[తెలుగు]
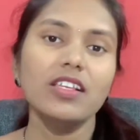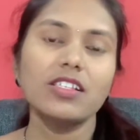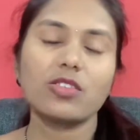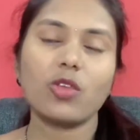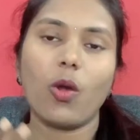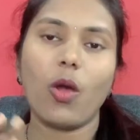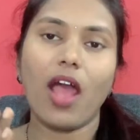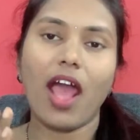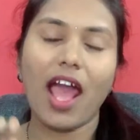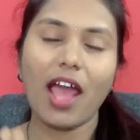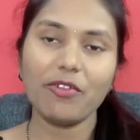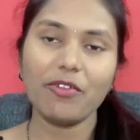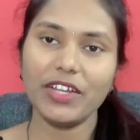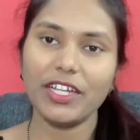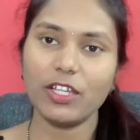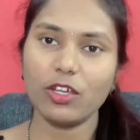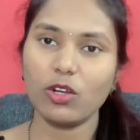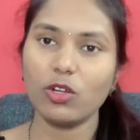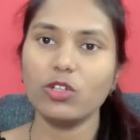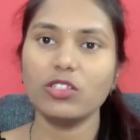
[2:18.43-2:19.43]
సో ఆ
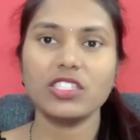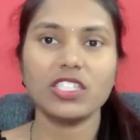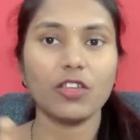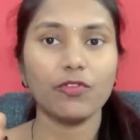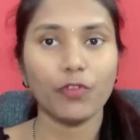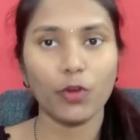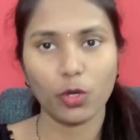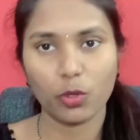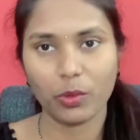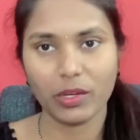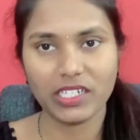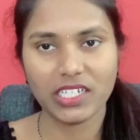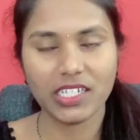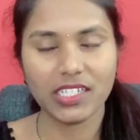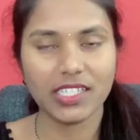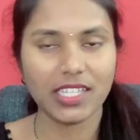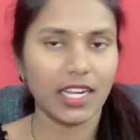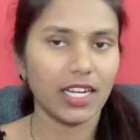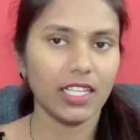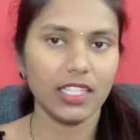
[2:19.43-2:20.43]
వీడియోలోంచి ఫోర్
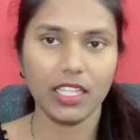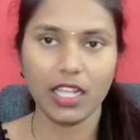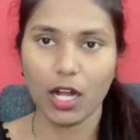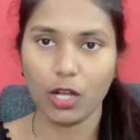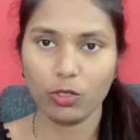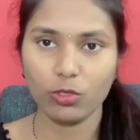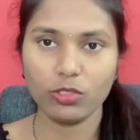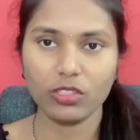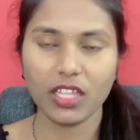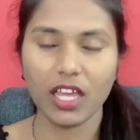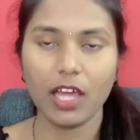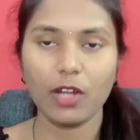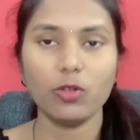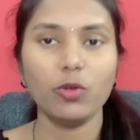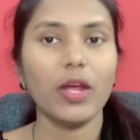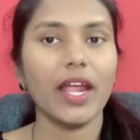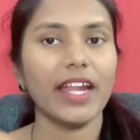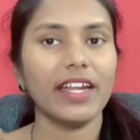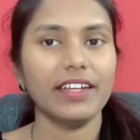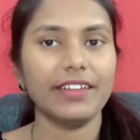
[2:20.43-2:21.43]
క్వశ్చన్స్ అనేది అడుగుతాను
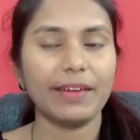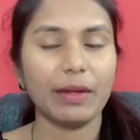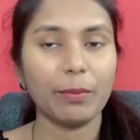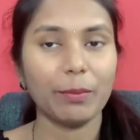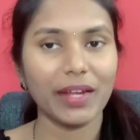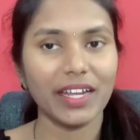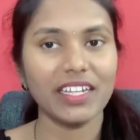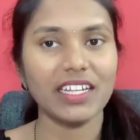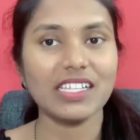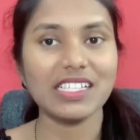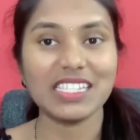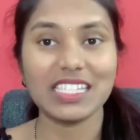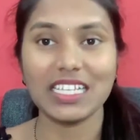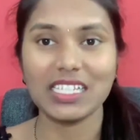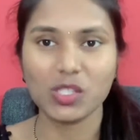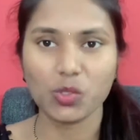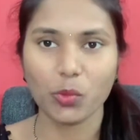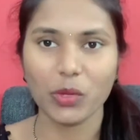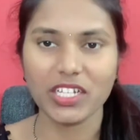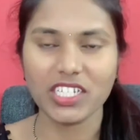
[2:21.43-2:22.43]
అండ్ రిమైనింగ్
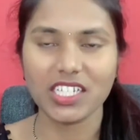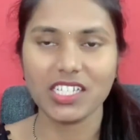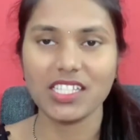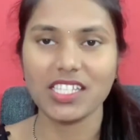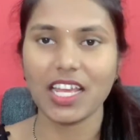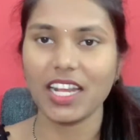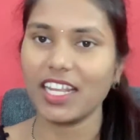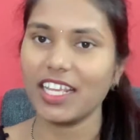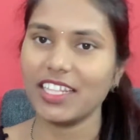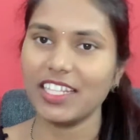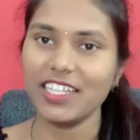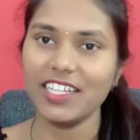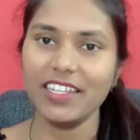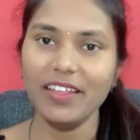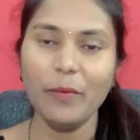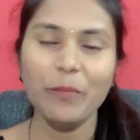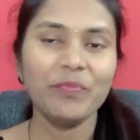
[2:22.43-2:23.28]
సిక్స్ క్వశ్చన్స్ అనేది